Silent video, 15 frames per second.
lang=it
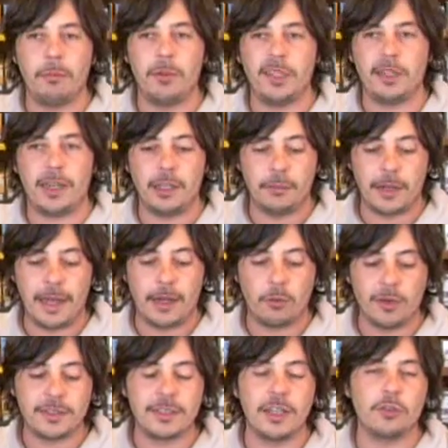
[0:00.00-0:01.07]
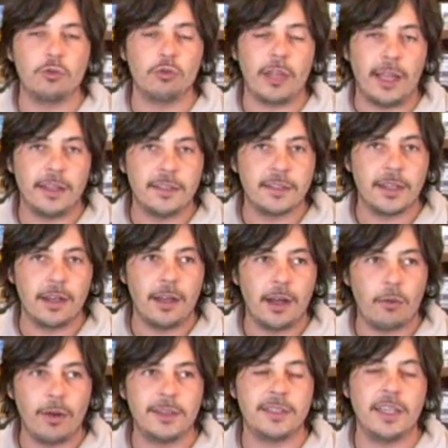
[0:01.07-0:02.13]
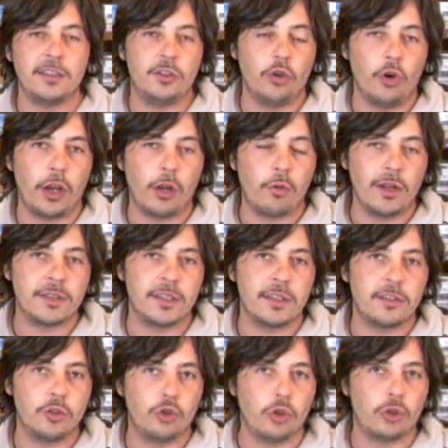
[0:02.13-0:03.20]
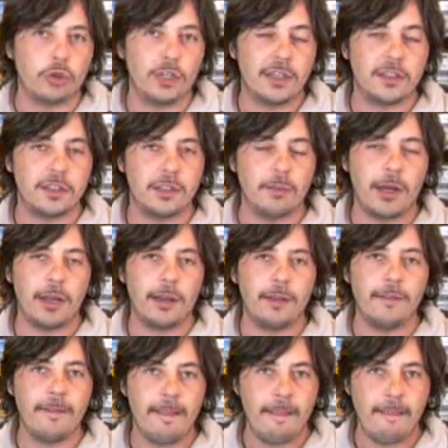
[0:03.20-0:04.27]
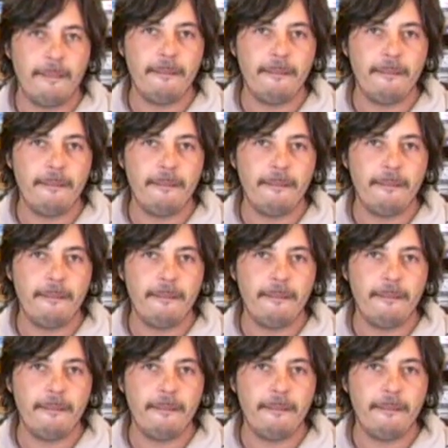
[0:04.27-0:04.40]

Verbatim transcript: permetterà di pagare qualsiasi utenza a qualsiasi ora e qualsiasi giorno della settimana.